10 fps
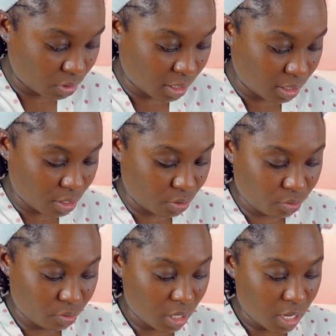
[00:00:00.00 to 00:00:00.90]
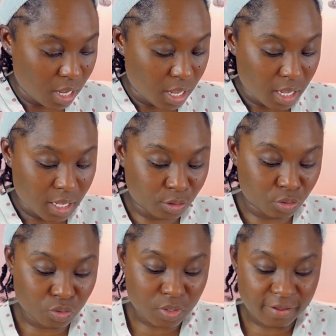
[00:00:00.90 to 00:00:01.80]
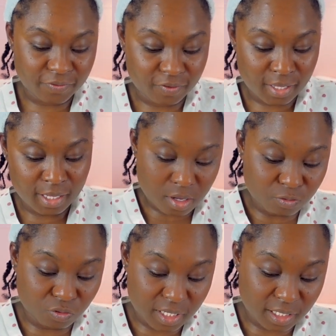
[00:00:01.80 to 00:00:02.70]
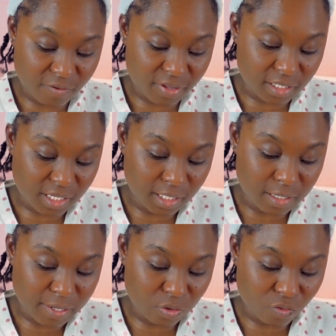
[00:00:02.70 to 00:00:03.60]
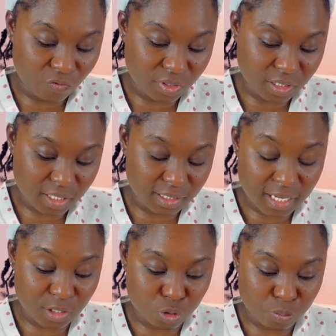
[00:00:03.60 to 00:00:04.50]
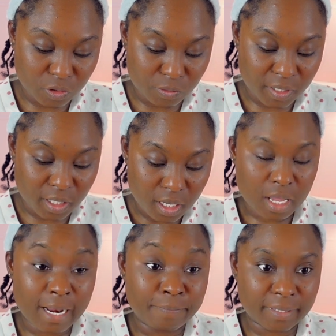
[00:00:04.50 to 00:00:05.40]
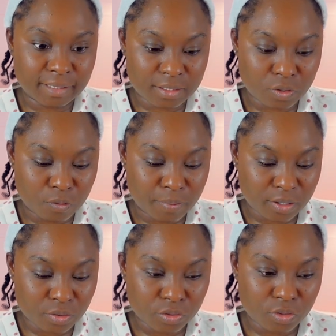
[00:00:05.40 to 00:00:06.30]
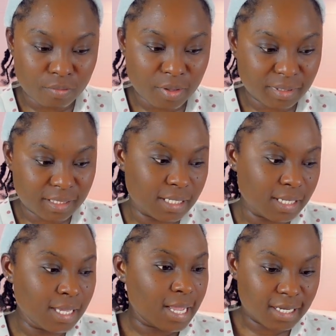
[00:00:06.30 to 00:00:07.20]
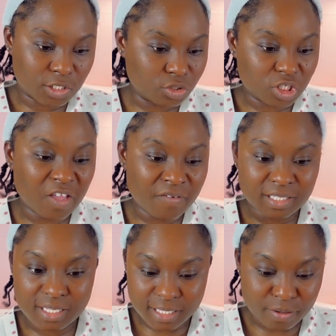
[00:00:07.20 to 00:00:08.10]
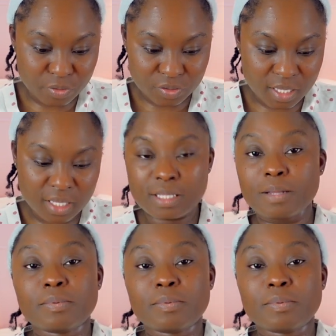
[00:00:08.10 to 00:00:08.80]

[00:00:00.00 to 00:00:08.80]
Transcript: teint crayon. Et du coup, la fille, comme je vous ai dit, il y avait déjà un climat de confiance qui est installé, je pense bien. Elle a précisé que par contre, même si elle échangeait avec cet abonné,